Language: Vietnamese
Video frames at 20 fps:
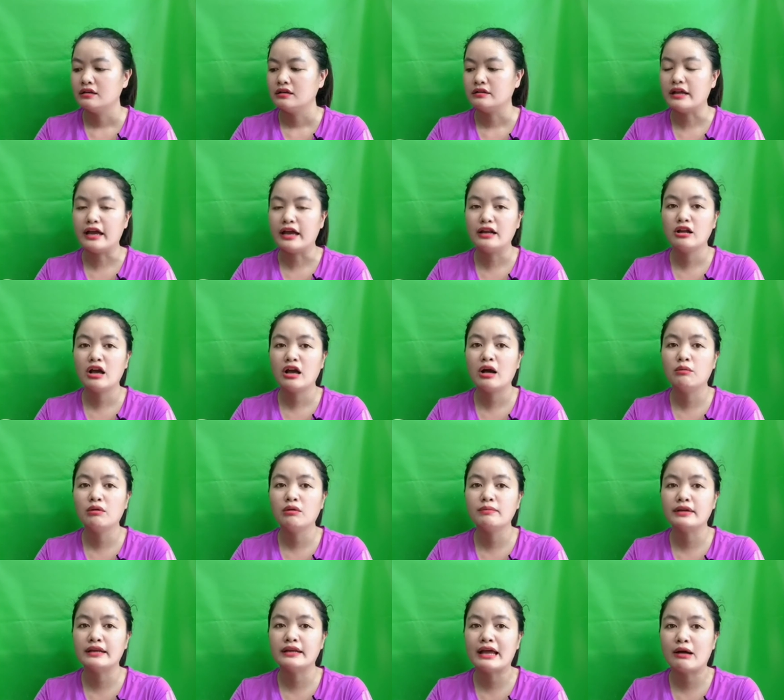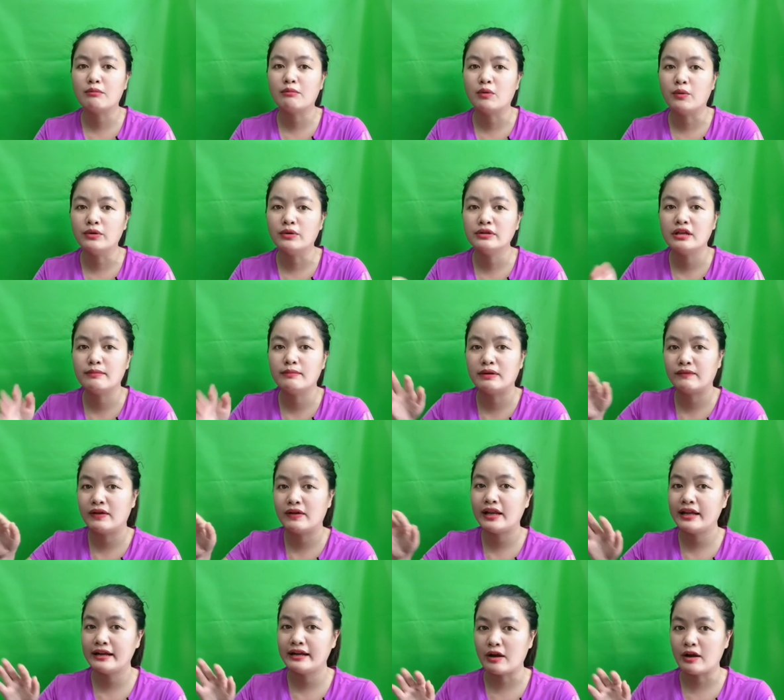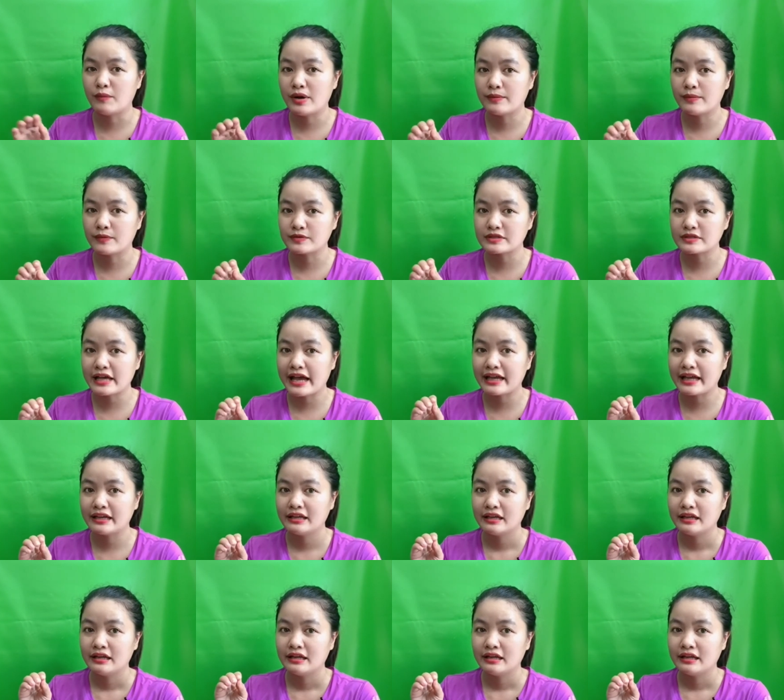để nó không có bị đau mũi thì mình phải lấy rộng hơn một size